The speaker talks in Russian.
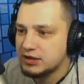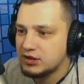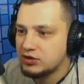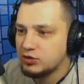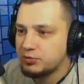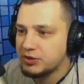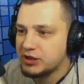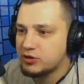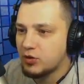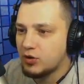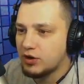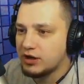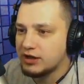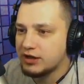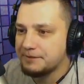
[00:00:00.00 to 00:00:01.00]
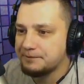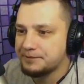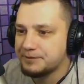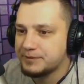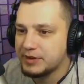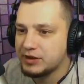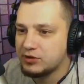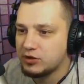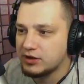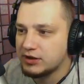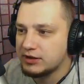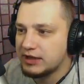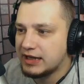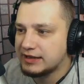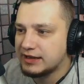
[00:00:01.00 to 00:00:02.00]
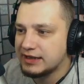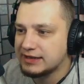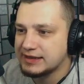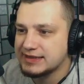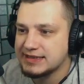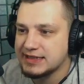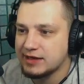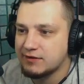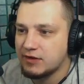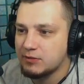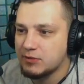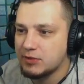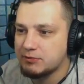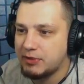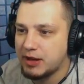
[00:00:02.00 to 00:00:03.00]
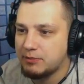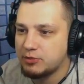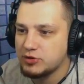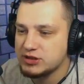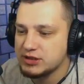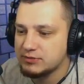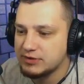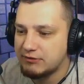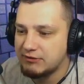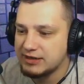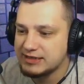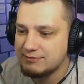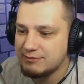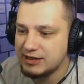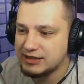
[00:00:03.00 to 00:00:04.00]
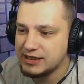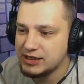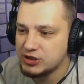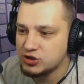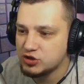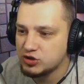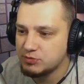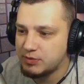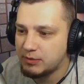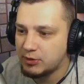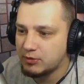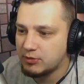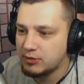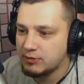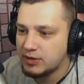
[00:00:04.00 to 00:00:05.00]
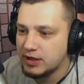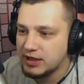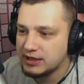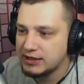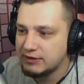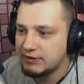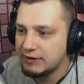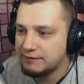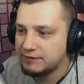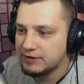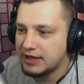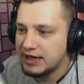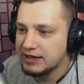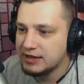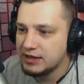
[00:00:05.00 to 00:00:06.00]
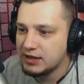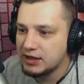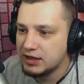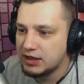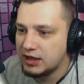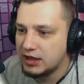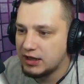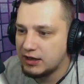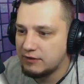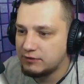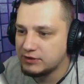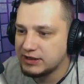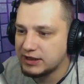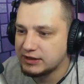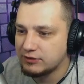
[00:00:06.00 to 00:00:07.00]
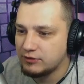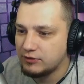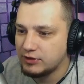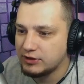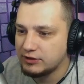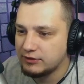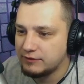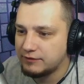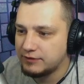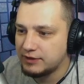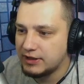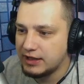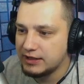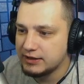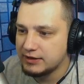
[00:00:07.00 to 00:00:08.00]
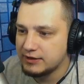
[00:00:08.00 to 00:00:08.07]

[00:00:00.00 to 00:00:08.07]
Ну, прикольно. Прикольно. Ладно, этот сервер мы пропустим. Давай смотри еще что попробуем. Давай fly. А, вот этого вот. Fly,